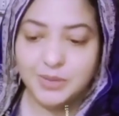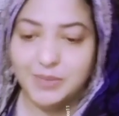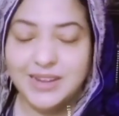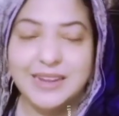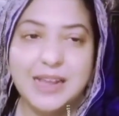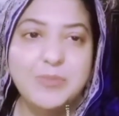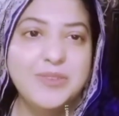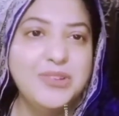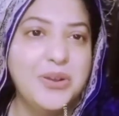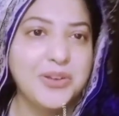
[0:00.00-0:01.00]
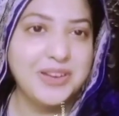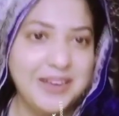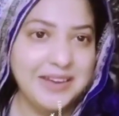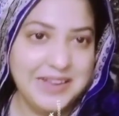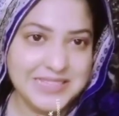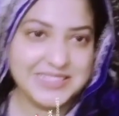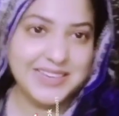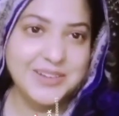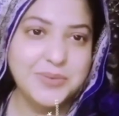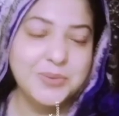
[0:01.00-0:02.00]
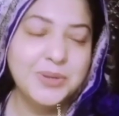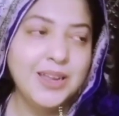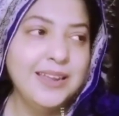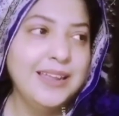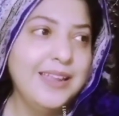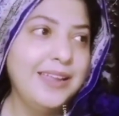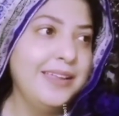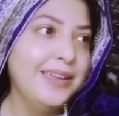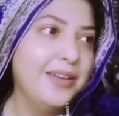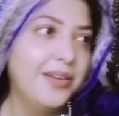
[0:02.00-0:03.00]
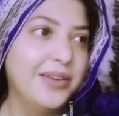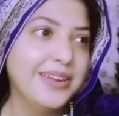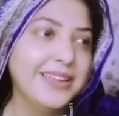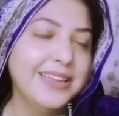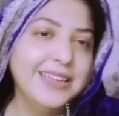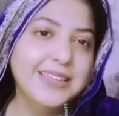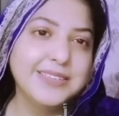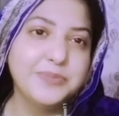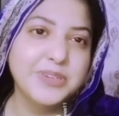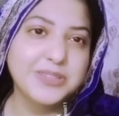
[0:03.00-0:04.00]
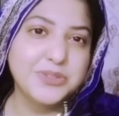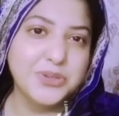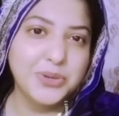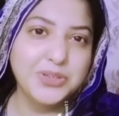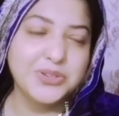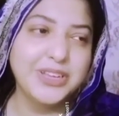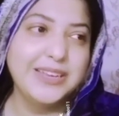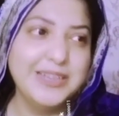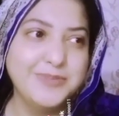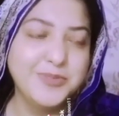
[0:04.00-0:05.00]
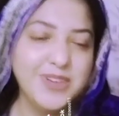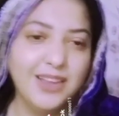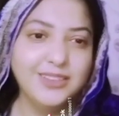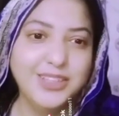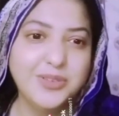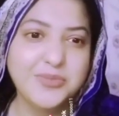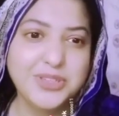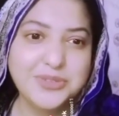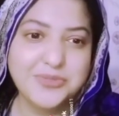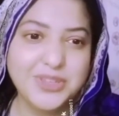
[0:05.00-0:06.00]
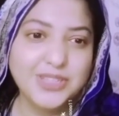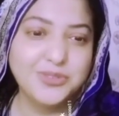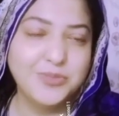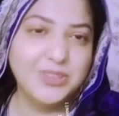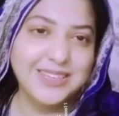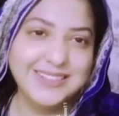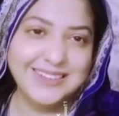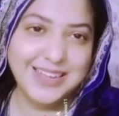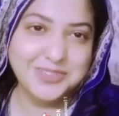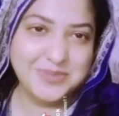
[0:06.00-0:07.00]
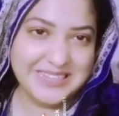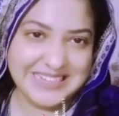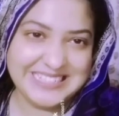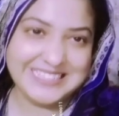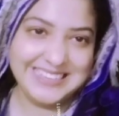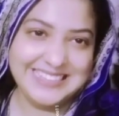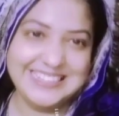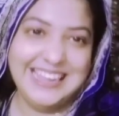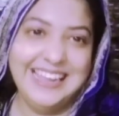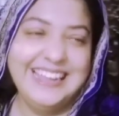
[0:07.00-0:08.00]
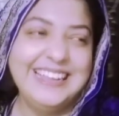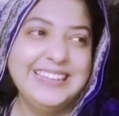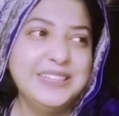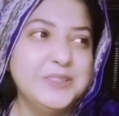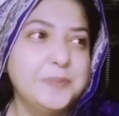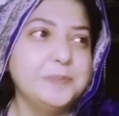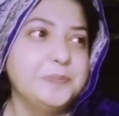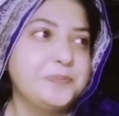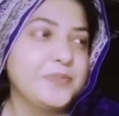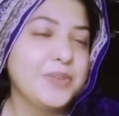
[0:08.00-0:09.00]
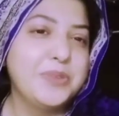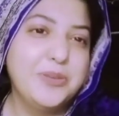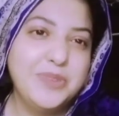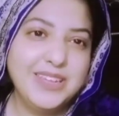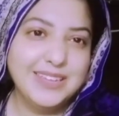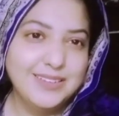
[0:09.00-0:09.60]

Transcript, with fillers: मैंने कहा मैं ब्लॉग का आगाज़ कर लूँ और फिर छोटे छोटे क्लिप्स बनाती रहूँगी क्योंकि जो तबीयत है ना आज बड़ी नासाज है फिर भी